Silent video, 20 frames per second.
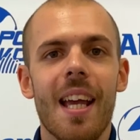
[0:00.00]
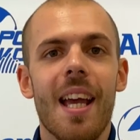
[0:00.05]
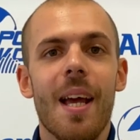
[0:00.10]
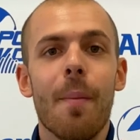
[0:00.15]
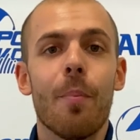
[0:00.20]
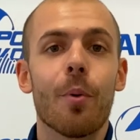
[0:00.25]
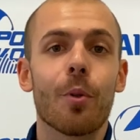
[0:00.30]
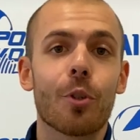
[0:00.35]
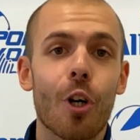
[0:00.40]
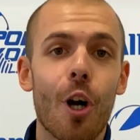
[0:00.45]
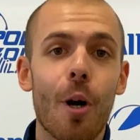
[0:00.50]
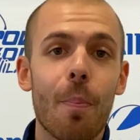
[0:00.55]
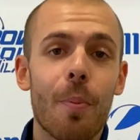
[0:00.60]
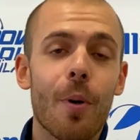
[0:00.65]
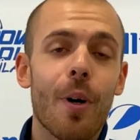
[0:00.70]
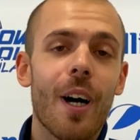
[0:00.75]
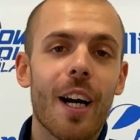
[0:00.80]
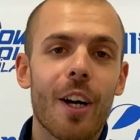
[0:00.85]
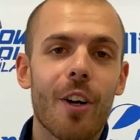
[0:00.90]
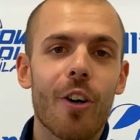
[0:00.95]
Purtroppo
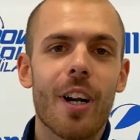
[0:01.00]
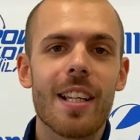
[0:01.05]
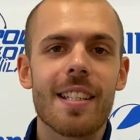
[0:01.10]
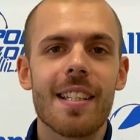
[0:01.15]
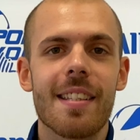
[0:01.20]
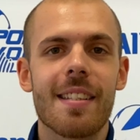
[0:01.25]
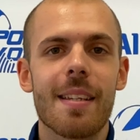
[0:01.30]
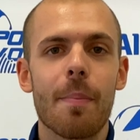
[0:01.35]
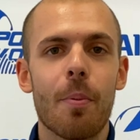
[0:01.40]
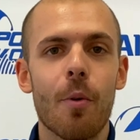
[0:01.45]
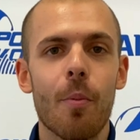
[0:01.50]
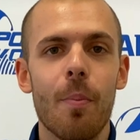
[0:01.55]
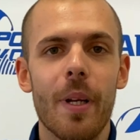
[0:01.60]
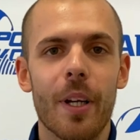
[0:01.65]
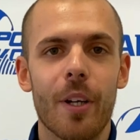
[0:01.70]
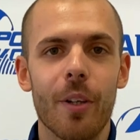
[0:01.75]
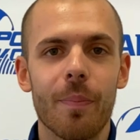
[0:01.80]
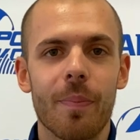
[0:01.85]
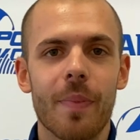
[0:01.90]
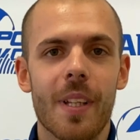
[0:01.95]
ancora senza pubblico.